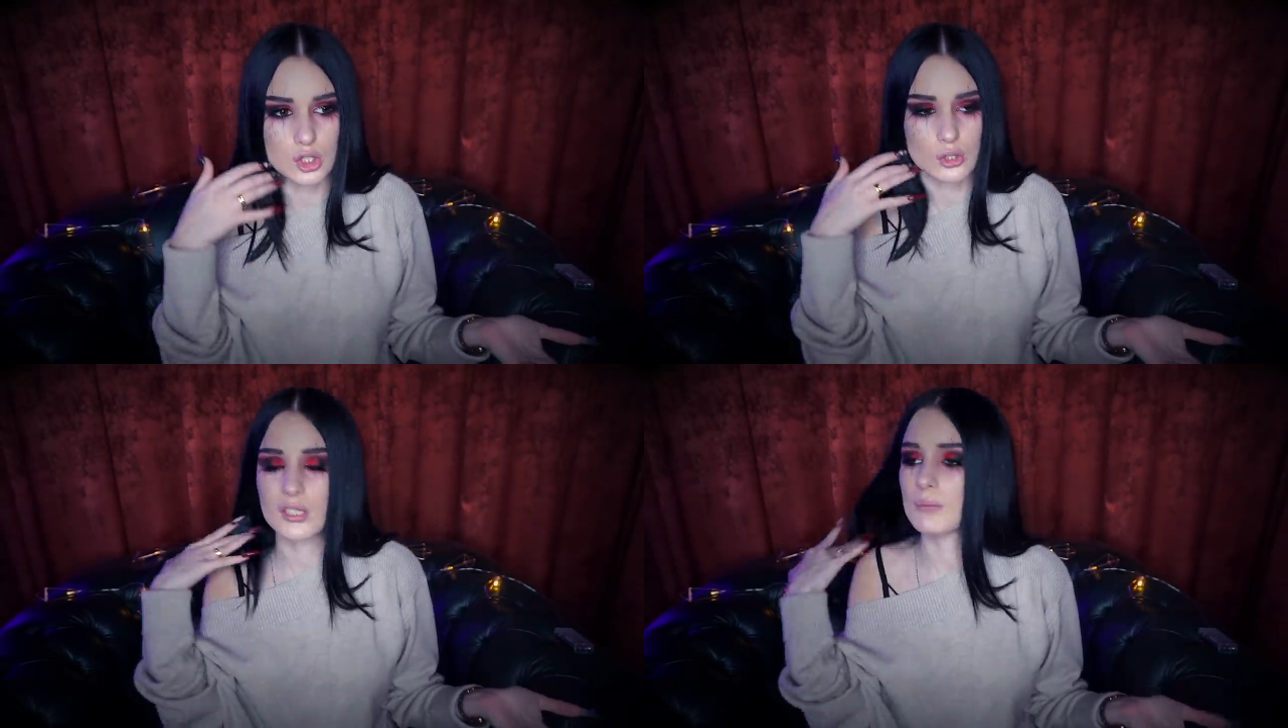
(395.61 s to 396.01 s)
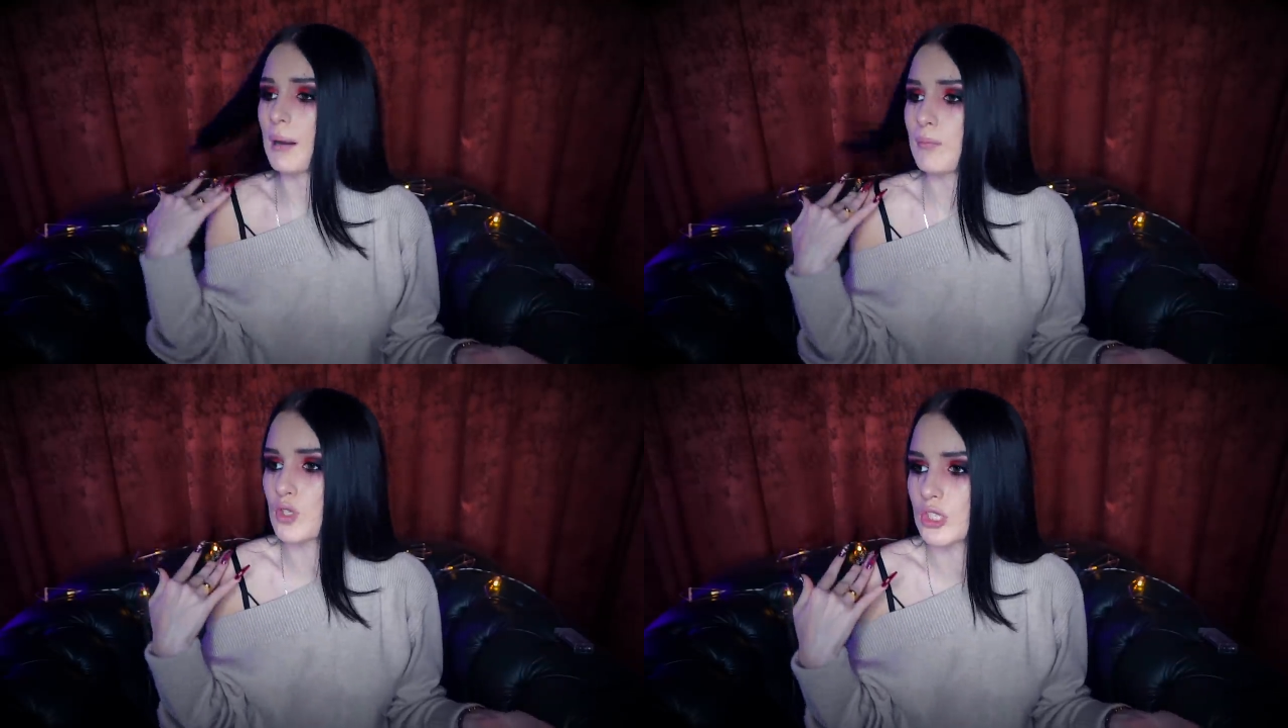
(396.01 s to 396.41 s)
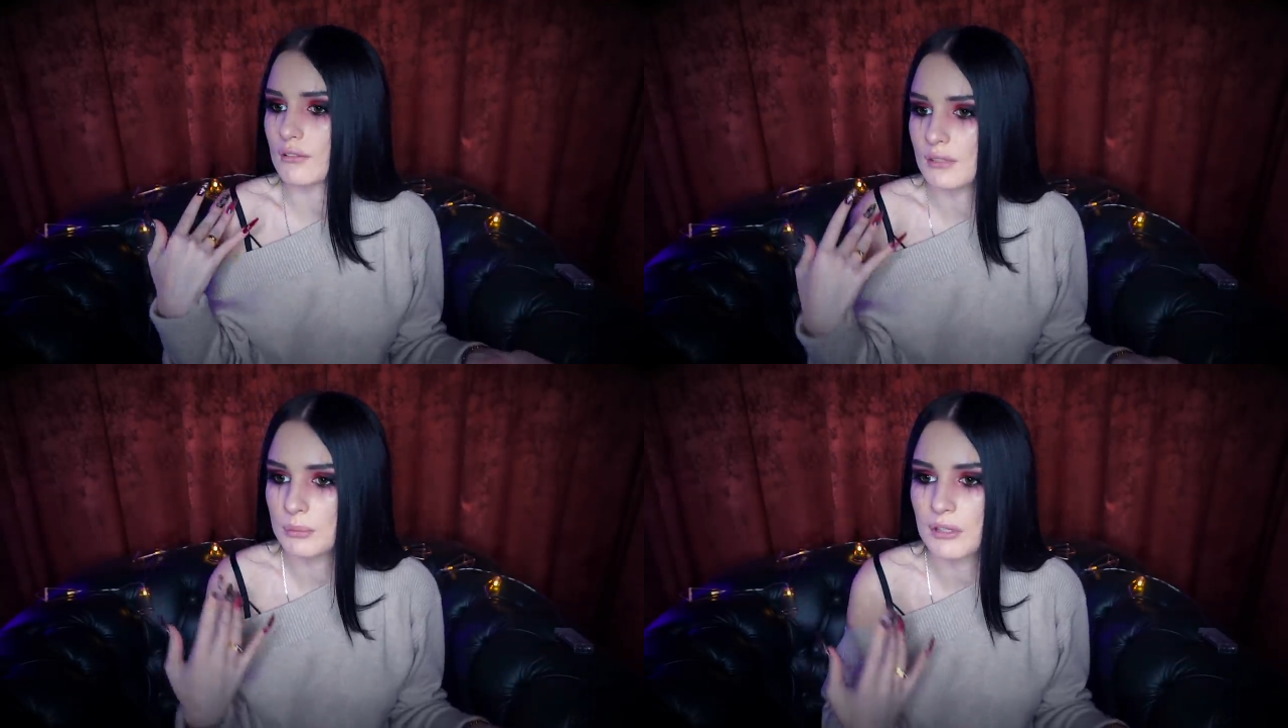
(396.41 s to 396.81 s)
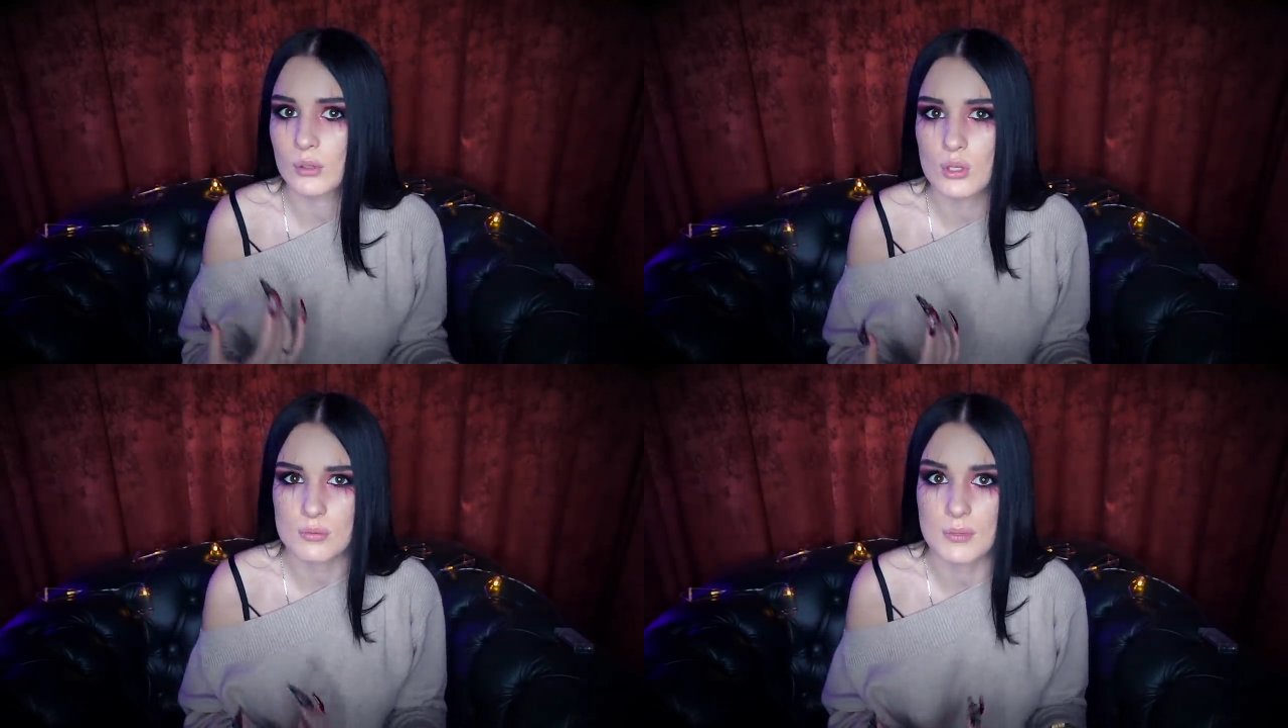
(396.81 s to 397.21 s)
что эта баба уже
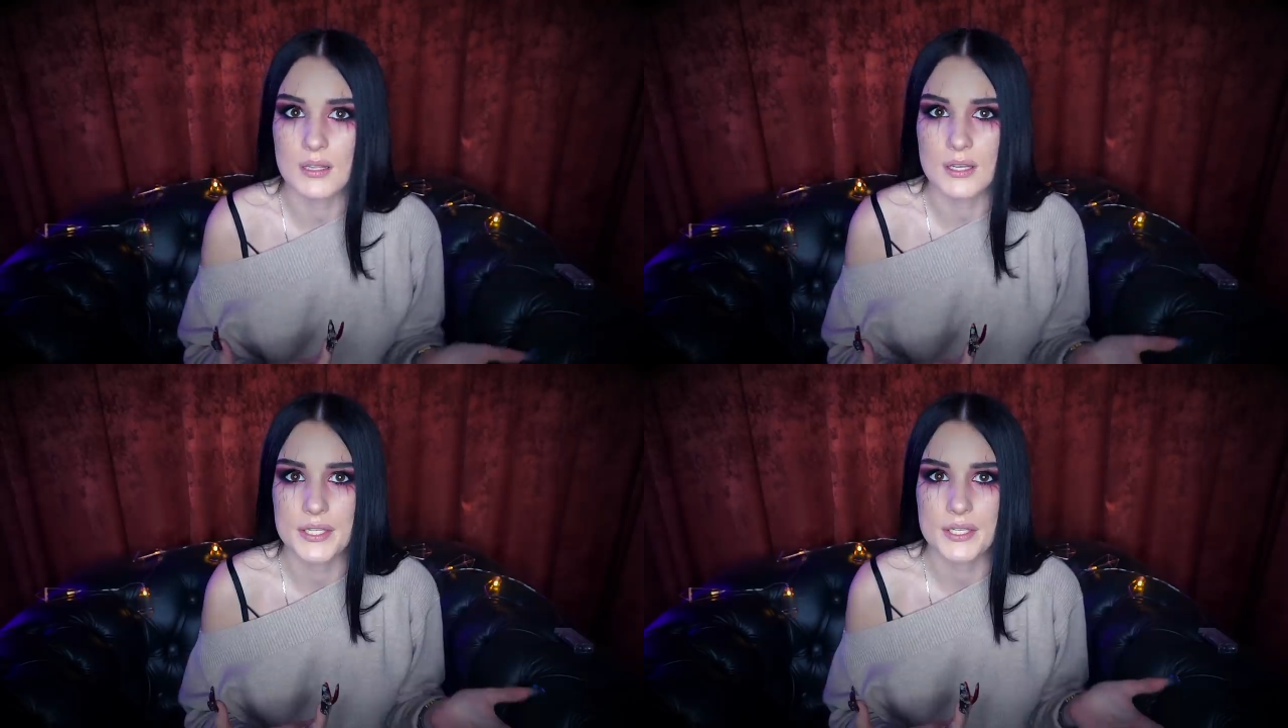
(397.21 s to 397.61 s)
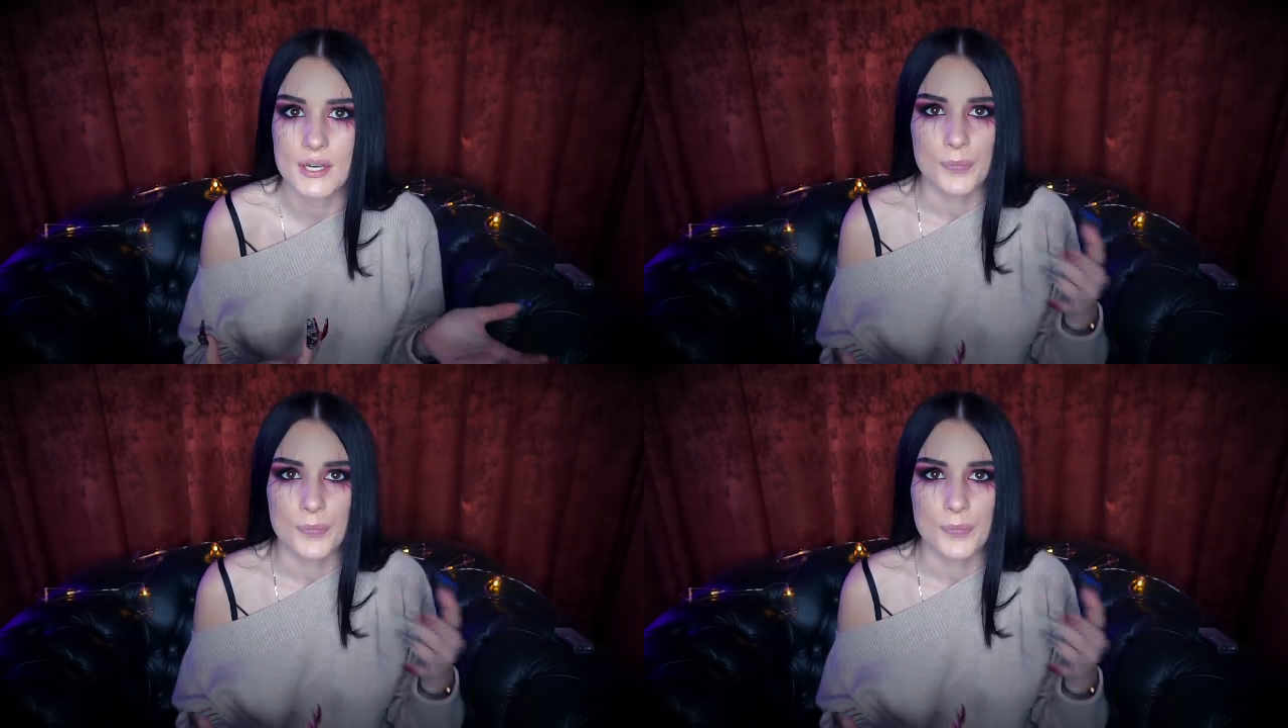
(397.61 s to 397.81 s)
давным-давно смылась.